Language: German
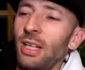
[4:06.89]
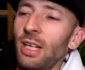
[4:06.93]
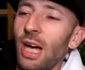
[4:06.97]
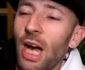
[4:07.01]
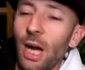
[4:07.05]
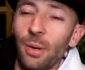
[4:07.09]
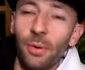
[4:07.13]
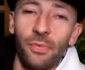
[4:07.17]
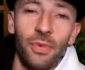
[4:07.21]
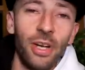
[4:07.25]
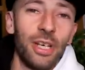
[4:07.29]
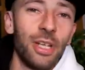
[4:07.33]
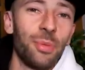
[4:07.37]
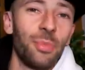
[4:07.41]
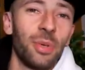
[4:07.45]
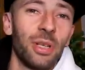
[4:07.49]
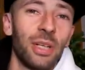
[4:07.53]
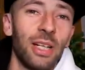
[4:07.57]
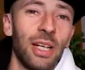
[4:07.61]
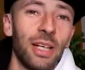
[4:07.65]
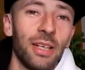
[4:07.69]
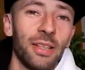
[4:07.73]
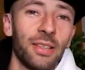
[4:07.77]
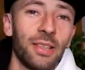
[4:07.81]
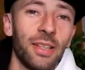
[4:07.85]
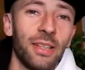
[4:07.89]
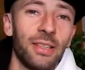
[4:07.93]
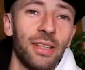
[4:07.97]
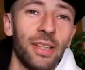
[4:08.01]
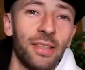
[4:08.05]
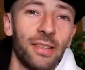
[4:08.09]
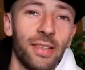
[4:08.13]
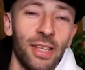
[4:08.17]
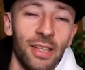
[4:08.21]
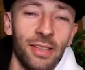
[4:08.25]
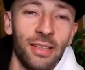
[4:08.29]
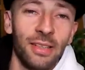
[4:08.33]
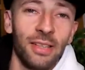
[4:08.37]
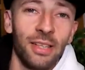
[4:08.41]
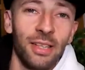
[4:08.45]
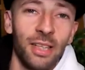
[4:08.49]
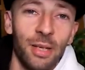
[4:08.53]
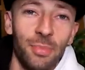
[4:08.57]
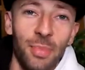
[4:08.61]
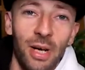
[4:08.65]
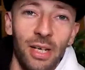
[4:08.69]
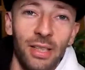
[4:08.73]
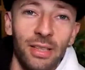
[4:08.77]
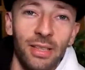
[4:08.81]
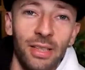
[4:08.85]
Aber wenn jemand einen Langzeittest hat,
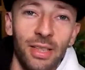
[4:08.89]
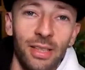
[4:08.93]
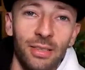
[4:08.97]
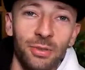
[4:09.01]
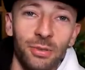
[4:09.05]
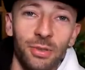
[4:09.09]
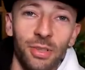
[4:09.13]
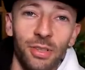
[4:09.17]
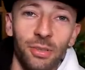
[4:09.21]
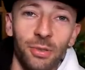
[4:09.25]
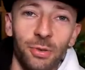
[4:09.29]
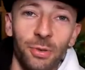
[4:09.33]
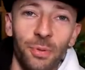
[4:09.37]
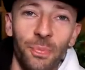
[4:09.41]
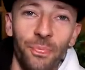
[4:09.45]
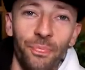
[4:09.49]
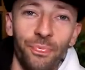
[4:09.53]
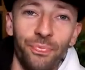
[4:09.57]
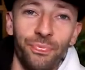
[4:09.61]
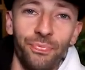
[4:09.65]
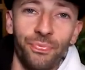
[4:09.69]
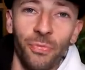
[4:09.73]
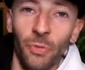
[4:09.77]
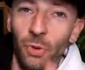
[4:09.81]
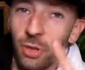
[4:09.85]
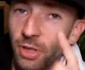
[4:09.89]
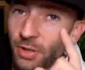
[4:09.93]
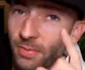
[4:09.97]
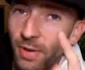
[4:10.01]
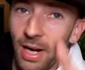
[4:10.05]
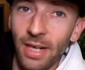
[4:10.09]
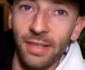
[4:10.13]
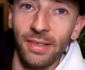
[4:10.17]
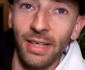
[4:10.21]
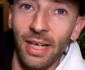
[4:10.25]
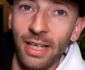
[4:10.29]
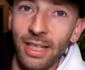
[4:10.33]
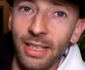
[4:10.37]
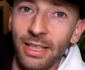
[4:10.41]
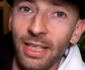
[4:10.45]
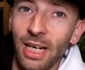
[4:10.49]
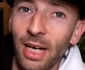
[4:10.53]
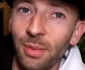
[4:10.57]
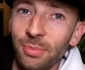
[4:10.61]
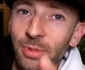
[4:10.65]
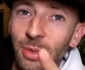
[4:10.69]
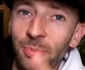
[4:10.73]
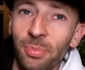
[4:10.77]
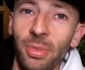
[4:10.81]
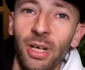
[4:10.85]
gemacht hat oder so, und ich weiß, einige
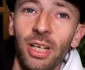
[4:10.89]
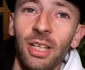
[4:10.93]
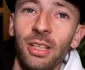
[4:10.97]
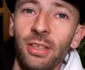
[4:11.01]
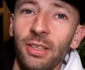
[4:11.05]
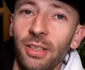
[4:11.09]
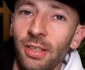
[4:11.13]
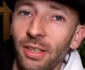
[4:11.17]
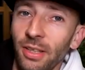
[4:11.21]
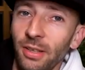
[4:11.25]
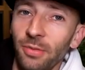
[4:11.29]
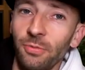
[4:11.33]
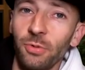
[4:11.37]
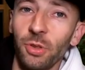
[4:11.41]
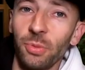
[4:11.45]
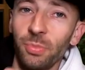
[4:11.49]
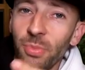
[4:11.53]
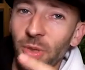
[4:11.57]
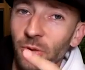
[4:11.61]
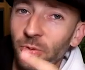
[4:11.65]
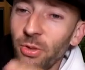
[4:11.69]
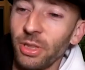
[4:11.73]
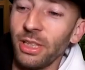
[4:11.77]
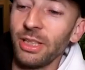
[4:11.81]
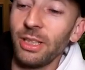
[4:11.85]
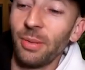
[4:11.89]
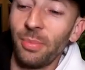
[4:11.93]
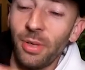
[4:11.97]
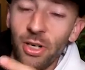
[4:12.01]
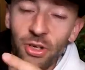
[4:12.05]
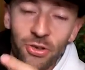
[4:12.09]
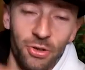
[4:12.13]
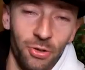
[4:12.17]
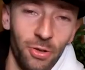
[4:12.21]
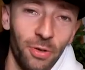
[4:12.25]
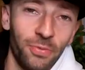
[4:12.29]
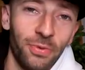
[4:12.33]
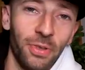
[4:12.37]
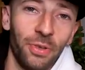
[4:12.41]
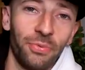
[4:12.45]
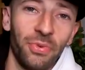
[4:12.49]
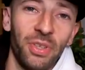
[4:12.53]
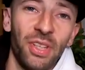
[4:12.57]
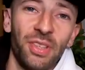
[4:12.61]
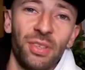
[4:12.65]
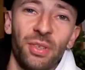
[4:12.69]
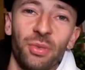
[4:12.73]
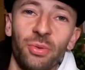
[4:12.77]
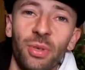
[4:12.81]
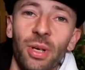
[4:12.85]
haben den Ball, äh, mir wurde der Ball schon oft auf
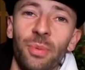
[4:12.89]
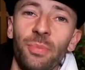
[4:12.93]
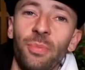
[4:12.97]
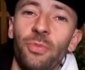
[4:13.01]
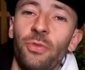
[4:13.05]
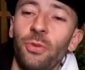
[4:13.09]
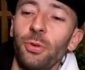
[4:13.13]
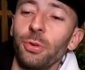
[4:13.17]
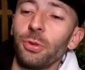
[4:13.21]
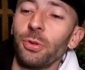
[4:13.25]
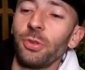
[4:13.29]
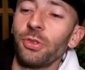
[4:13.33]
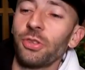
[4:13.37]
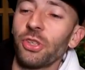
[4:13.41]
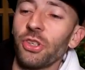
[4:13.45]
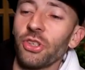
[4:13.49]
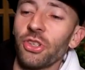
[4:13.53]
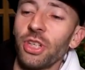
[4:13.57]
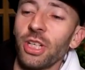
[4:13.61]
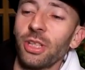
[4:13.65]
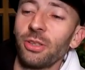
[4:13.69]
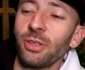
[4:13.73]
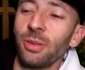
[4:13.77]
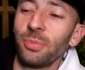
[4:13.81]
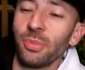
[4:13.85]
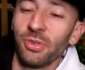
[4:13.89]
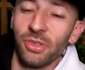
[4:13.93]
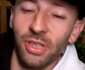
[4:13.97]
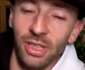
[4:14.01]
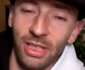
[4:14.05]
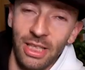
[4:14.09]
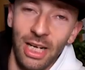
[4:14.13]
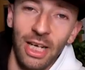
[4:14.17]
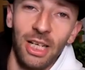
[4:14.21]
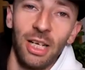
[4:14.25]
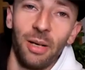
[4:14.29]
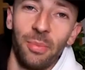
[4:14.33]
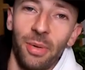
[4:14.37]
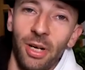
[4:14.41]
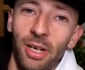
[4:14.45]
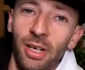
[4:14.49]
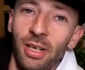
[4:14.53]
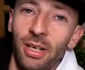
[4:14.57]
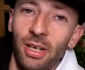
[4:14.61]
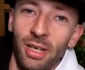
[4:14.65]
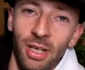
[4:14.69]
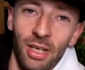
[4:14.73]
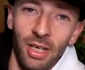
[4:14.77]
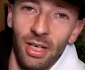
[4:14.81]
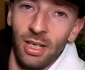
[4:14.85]
Instagram Fotos geschickt und haben gesagt, geiler
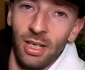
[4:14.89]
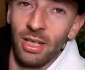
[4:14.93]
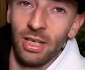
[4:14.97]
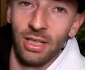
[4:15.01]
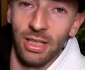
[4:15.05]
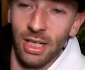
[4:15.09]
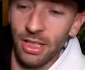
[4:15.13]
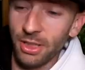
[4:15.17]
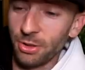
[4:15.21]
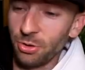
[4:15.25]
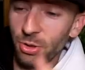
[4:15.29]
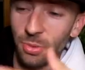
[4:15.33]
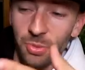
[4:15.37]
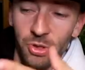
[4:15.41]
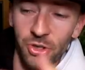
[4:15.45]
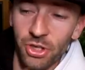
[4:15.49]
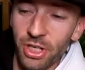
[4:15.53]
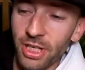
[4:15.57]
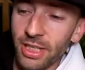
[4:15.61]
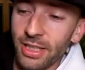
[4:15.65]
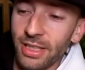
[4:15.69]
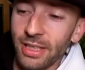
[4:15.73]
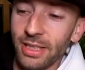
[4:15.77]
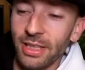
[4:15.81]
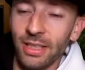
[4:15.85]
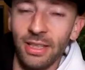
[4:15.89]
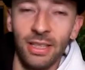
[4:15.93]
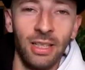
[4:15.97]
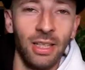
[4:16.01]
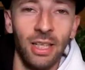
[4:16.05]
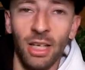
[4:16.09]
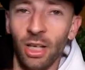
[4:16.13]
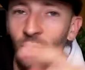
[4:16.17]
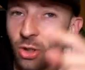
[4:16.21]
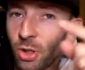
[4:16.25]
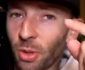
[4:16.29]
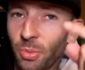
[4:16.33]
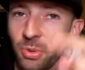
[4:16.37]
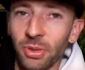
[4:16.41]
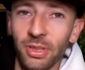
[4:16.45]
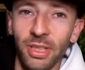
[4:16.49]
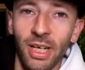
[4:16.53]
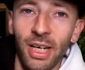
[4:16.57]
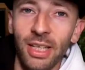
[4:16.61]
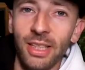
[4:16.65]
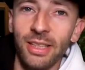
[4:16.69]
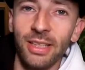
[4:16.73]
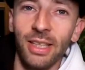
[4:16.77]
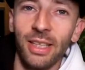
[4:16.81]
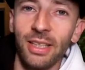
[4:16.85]
Ball, kann ich nur bestätigen,
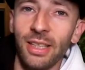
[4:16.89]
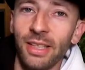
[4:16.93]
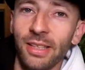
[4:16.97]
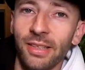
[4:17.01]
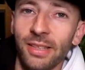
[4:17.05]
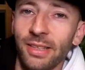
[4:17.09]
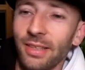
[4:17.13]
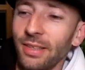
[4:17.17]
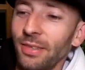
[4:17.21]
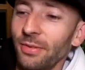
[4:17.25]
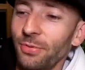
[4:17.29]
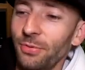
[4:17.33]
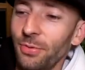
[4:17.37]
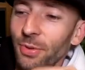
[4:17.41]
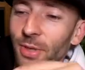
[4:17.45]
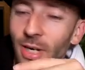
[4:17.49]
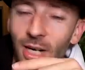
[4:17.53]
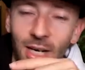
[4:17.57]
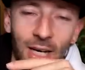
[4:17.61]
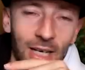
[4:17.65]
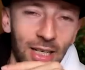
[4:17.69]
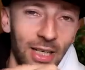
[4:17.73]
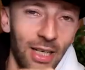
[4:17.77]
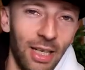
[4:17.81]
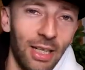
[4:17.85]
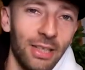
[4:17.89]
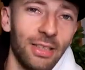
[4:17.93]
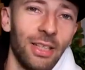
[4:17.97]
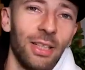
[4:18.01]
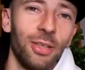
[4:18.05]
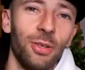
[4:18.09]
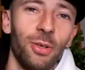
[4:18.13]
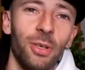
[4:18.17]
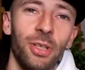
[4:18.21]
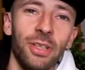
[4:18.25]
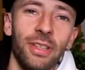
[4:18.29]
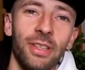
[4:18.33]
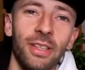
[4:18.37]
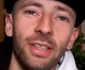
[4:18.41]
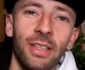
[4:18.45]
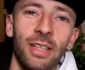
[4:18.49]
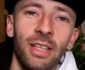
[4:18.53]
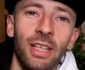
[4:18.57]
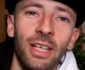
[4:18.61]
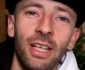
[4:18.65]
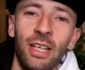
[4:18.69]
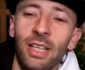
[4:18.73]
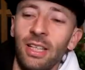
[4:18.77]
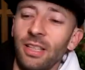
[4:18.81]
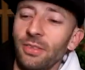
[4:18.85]
Kommentare da lassen für alle anderen Leute,
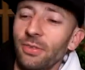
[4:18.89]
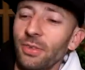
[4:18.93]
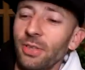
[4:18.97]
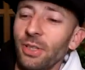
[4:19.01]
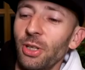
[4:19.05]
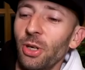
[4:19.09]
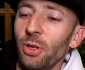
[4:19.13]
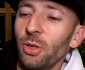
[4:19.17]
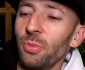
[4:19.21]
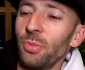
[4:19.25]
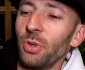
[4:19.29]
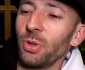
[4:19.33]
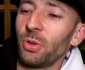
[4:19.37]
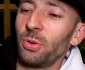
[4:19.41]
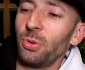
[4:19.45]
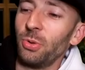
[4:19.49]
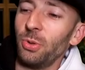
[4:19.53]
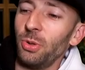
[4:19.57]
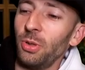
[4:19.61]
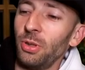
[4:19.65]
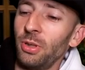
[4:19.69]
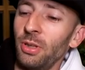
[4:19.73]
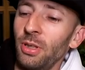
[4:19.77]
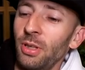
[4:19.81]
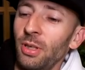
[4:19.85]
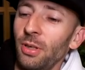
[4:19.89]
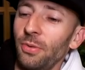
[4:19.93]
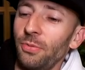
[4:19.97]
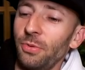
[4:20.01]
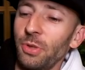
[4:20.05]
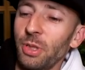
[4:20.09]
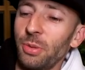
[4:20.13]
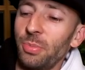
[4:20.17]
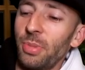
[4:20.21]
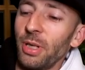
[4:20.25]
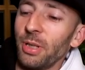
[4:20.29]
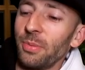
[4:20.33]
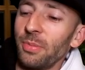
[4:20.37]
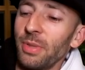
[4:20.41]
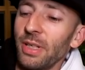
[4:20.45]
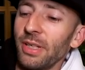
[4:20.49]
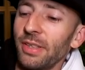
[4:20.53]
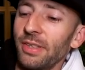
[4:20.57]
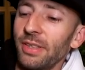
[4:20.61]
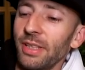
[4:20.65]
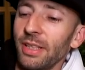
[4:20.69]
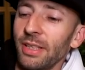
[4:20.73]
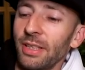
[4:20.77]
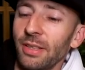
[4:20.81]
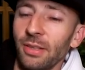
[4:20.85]
das finde ich auch immer cool,
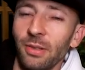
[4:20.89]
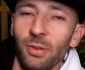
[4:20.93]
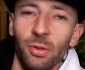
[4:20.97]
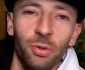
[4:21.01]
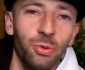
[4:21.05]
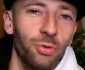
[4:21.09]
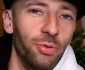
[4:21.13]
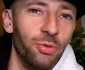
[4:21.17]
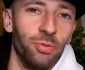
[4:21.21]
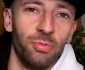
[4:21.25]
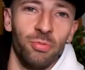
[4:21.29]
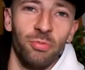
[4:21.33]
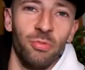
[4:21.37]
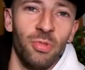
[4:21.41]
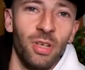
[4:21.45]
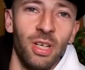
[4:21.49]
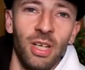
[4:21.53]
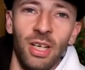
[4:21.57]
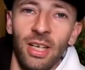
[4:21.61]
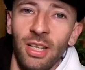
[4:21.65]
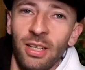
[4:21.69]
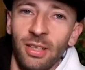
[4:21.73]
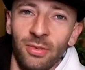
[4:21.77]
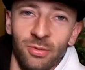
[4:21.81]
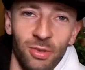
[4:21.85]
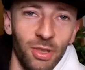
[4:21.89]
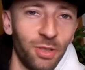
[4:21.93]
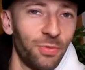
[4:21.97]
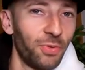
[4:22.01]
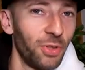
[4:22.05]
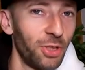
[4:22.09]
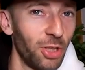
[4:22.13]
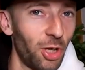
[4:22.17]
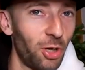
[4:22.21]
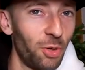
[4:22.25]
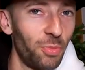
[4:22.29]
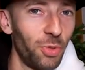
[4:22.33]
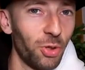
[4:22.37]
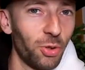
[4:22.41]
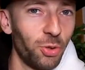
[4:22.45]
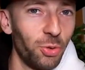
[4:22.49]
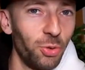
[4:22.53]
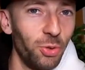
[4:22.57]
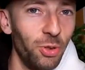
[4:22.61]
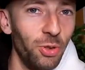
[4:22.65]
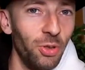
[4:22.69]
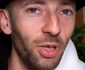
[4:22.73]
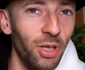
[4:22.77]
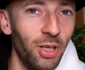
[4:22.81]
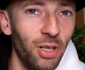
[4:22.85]
feedbackmäßig und das finde ich auch immer
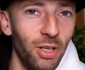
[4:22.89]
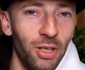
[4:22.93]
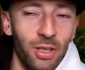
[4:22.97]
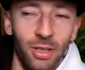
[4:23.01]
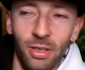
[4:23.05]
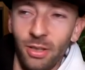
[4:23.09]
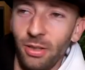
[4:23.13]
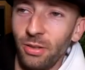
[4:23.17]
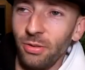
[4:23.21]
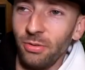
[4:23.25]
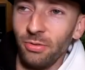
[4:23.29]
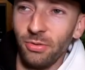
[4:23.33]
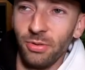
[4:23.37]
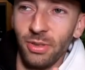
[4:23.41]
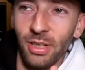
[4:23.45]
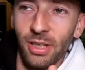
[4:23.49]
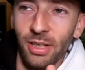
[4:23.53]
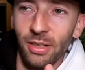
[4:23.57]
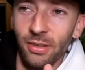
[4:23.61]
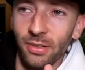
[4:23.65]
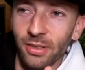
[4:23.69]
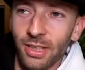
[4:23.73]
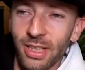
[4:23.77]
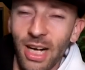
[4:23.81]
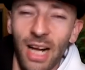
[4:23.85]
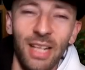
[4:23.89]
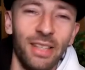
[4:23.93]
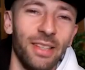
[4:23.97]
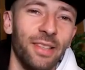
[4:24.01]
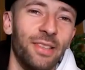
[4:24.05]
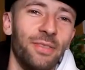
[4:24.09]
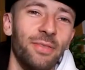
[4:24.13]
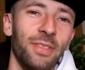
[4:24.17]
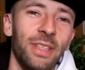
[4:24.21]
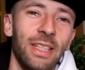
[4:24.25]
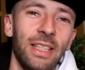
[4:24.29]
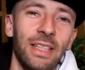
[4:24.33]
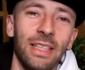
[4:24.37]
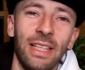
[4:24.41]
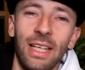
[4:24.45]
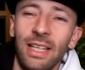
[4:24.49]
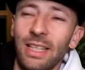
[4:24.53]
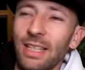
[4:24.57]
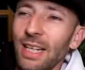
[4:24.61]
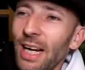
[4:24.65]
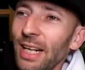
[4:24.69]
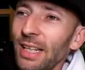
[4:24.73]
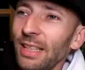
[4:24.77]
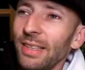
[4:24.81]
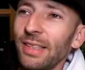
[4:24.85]
cool, äh, ganz wenige,
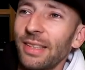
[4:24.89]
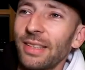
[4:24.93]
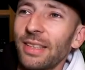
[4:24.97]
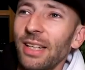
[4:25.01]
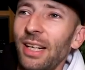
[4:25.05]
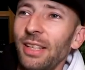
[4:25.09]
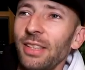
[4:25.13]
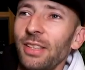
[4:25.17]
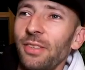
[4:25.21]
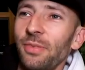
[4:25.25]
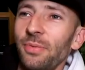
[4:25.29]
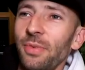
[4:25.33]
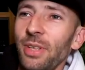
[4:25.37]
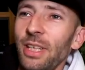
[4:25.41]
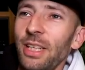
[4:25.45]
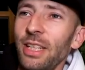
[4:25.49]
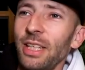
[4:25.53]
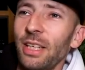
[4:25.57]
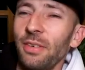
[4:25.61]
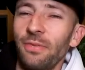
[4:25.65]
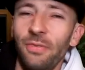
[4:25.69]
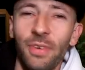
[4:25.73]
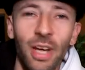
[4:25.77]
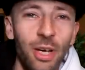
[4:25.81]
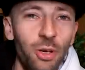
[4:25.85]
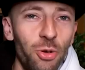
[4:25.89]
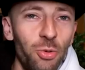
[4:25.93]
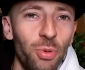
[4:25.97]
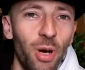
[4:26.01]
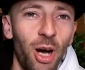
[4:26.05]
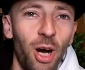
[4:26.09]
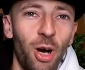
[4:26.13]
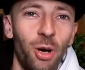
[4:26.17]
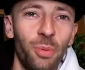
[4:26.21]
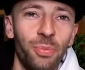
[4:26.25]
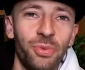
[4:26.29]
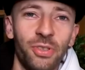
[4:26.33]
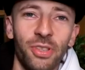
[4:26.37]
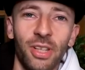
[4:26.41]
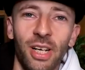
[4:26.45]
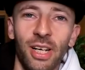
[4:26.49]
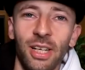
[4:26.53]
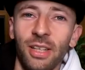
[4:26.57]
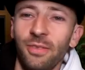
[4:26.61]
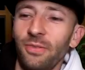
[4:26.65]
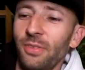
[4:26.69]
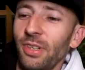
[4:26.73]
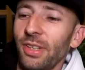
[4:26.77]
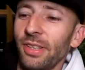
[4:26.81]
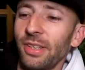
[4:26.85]
ganz, ganz wenige, wenn überhaupt
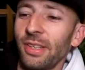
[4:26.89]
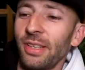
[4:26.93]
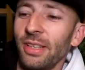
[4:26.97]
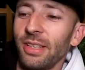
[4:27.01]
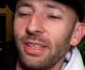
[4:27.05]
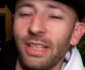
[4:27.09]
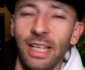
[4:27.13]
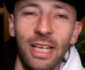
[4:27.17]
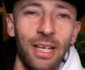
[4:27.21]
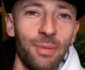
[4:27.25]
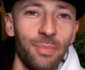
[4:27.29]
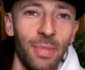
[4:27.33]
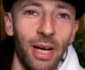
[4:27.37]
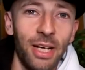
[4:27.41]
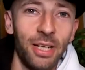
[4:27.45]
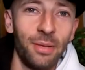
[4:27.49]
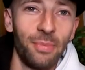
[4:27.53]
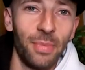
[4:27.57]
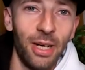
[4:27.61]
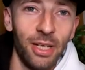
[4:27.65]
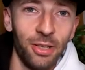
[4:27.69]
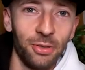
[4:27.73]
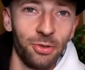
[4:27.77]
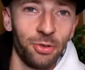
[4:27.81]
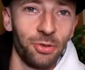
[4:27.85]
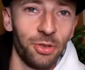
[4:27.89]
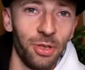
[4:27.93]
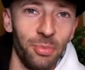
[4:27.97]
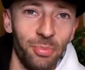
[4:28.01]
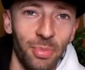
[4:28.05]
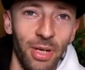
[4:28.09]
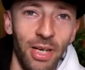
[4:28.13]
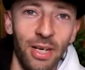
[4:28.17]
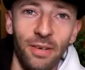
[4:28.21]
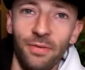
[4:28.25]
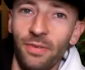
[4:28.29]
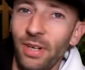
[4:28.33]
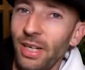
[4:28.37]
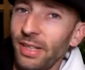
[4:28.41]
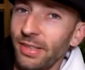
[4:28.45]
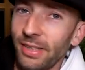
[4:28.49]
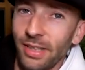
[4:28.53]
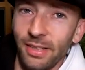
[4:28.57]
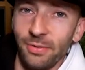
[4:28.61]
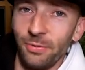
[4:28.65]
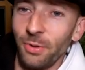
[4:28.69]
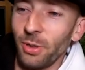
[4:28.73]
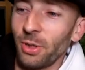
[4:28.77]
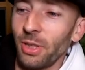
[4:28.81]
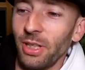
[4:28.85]
sagen was gegen meine Meinung zu den Bällen, weil es
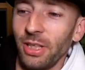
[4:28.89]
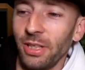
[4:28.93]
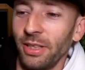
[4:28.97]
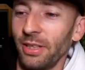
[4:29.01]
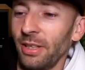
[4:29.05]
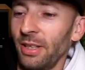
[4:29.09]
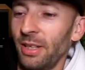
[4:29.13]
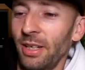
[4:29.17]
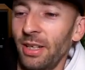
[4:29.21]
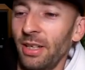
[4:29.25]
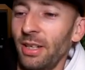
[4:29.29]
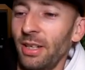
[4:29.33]
halt wirklich